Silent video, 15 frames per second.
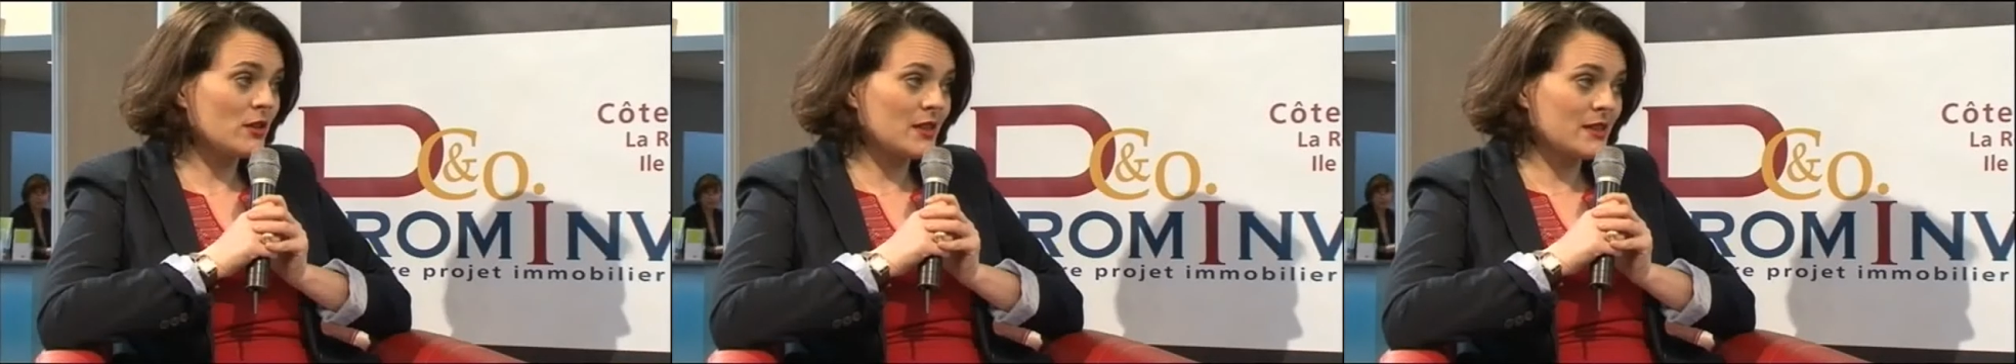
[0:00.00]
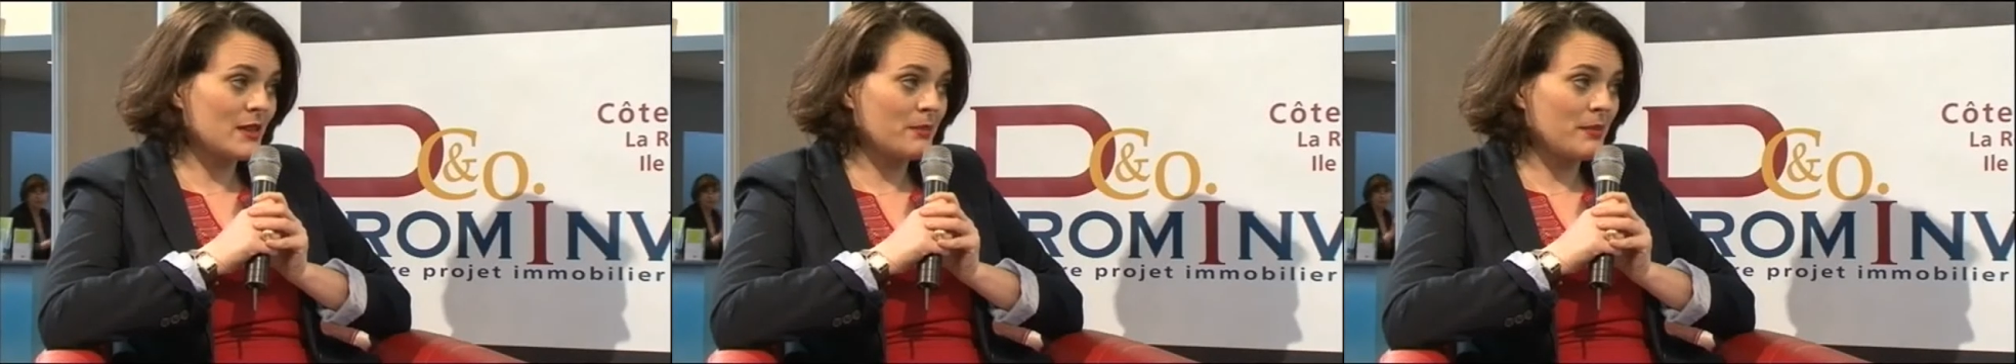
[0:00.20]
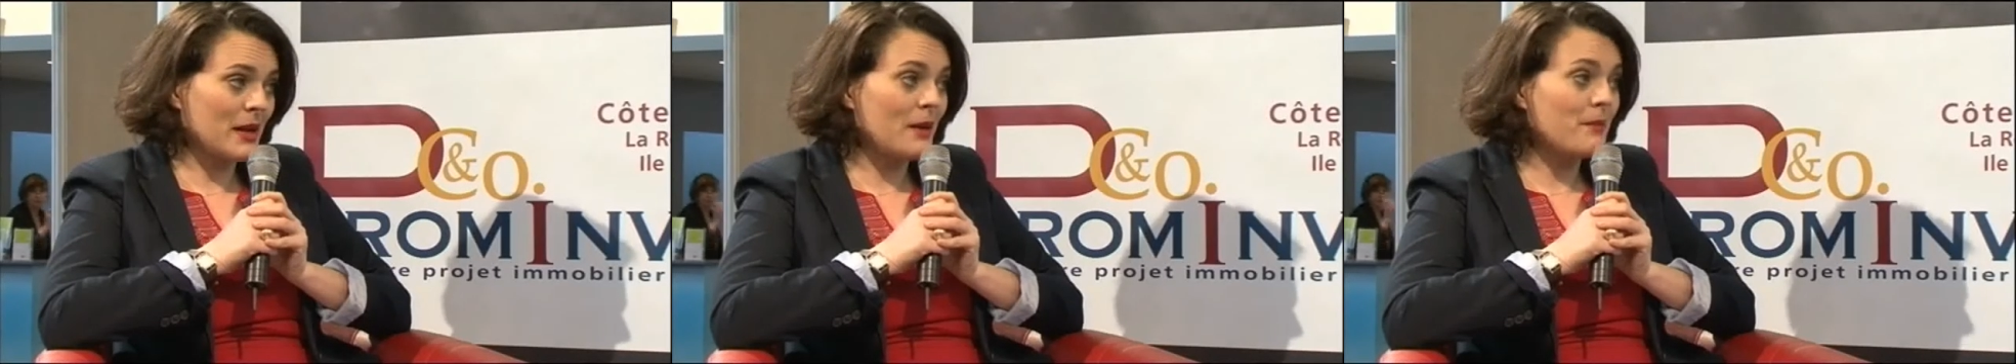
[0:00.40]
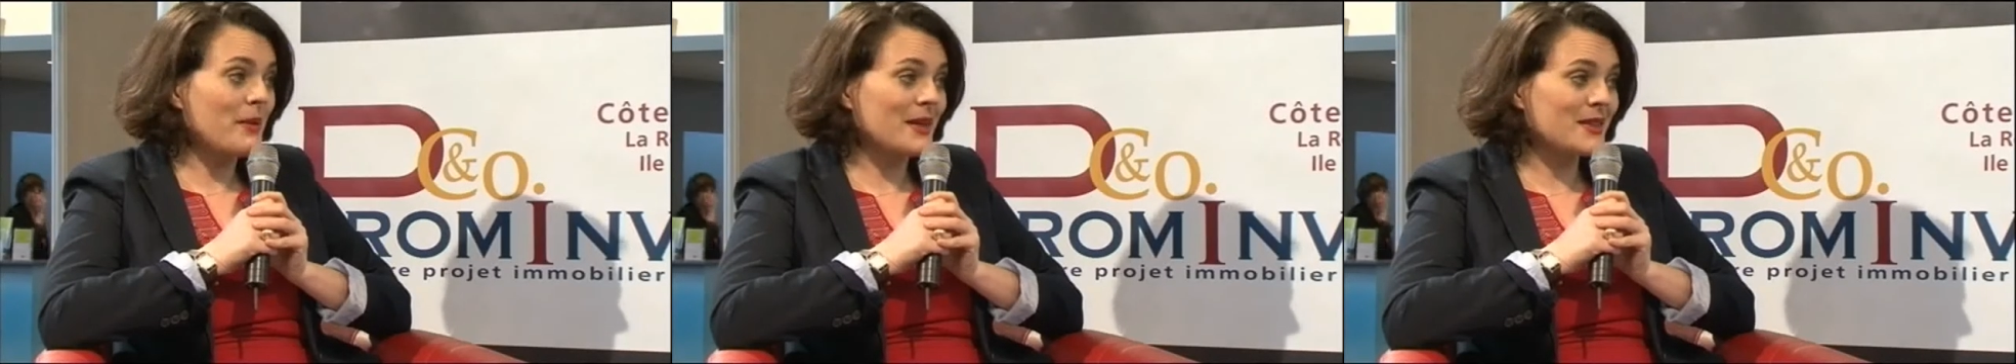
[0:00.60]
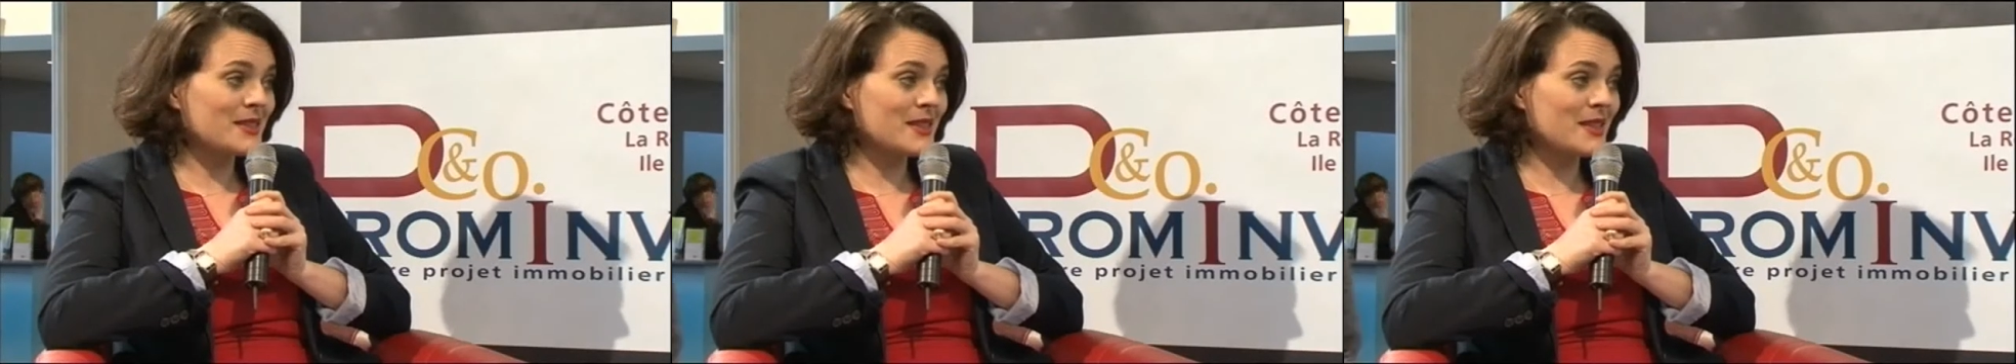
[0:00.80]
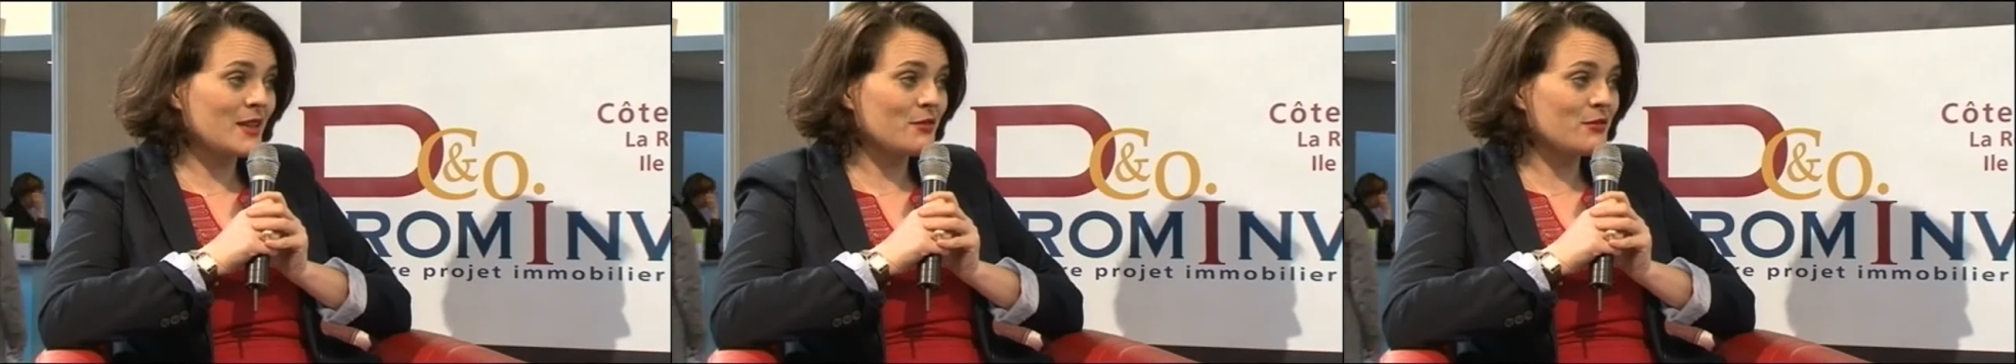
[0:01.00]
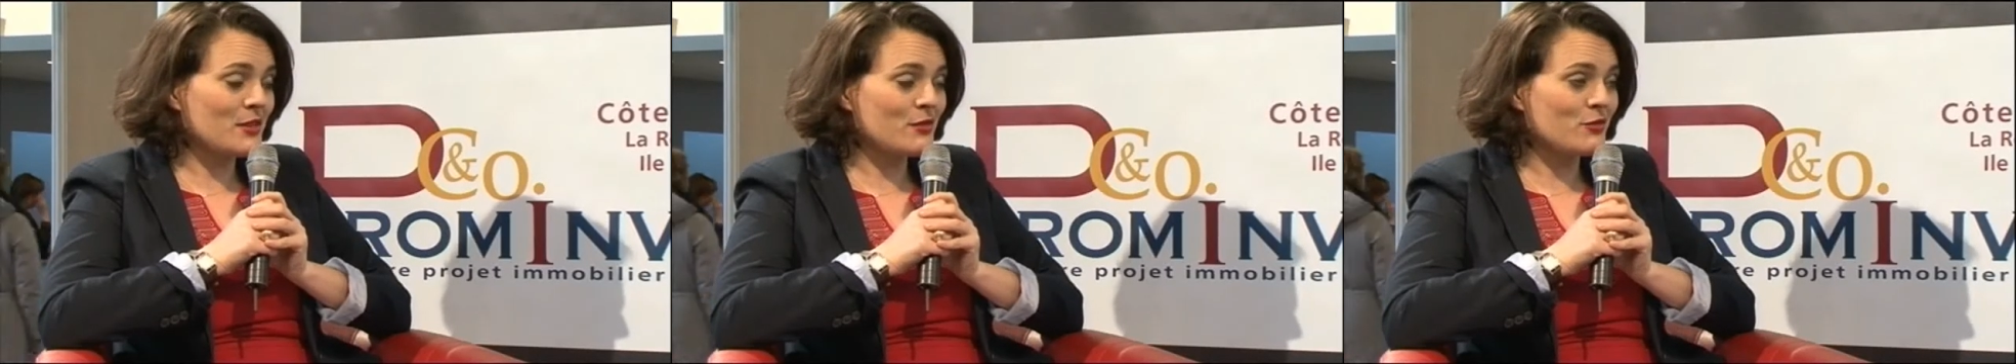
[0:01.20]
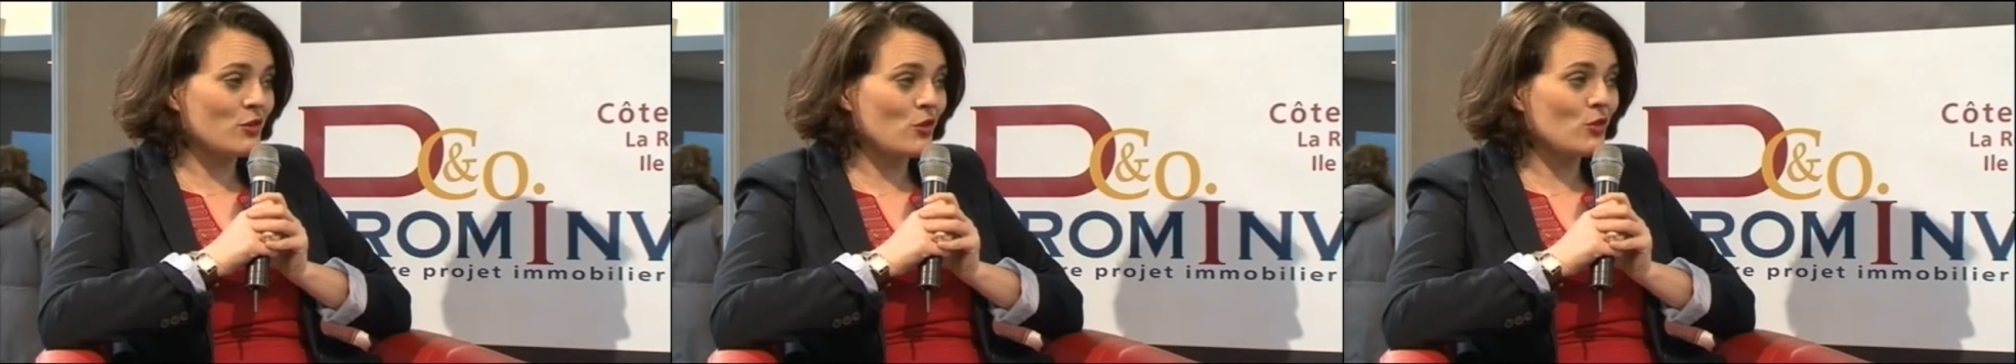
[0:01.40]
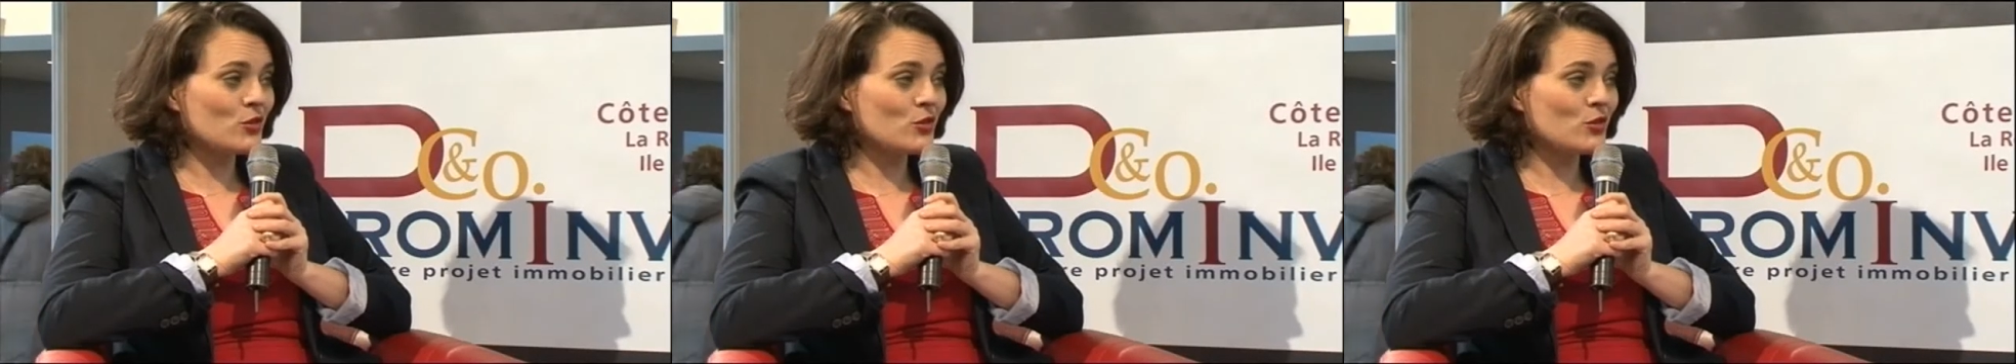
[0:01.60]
qui s'appelle Partir vivre